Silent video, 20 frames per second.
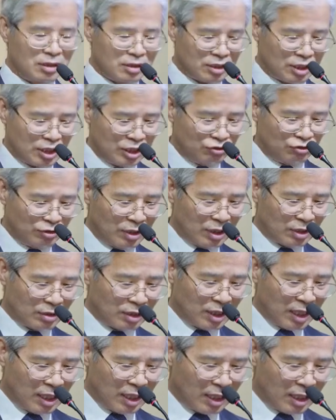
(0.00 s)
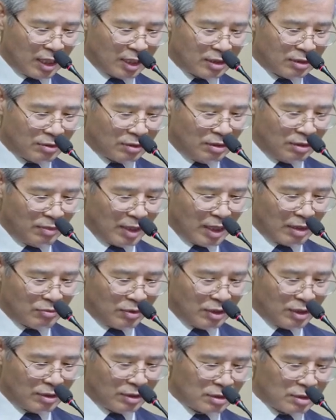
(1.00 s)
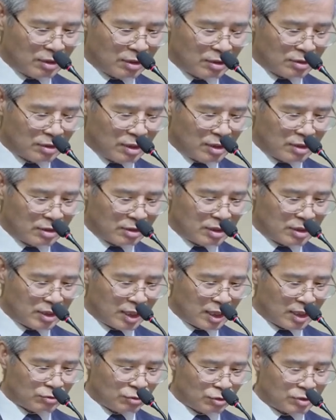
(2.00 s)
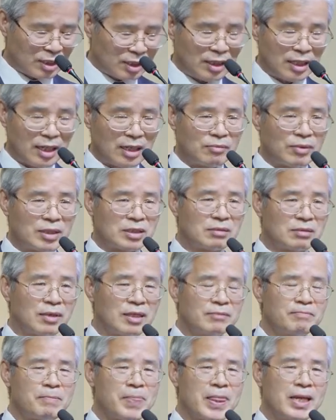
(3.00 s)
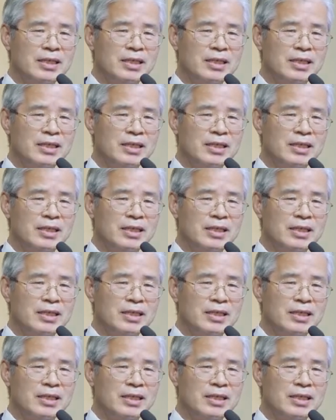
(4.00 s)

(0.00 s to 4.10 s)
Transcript: 지구에서 태양까지 얼마나 멀리 떨어져 있는지 제가 조사는 안 해봤지만